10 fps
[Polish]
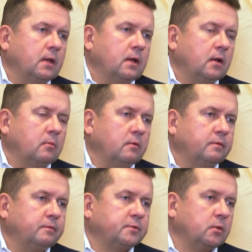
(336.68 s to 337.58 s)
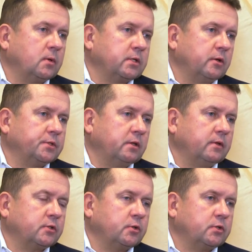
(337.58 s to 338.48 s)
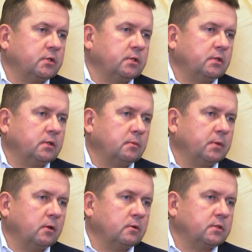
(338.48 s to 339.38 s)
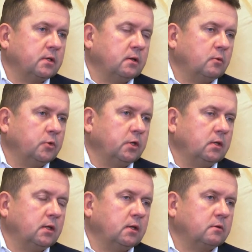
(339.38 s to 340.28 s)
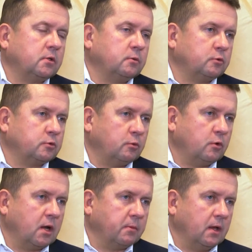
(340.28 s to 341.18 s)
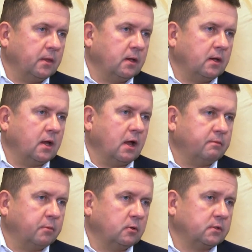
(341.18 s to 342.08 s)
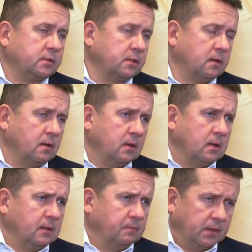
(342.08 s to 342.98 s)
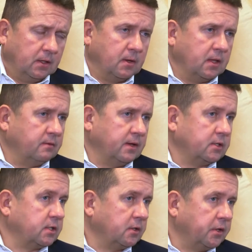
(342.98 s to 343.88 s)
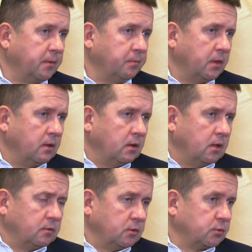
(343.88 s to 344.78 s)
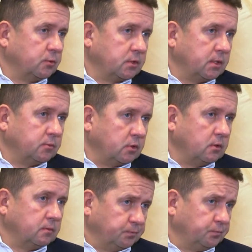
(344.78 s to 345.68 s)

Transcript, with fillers: e, albo w przytłaczającej większości te pieniądze unijne są już uruchamiane, a w Polsce i chyba na Węgrzech nie. W związku z tym to,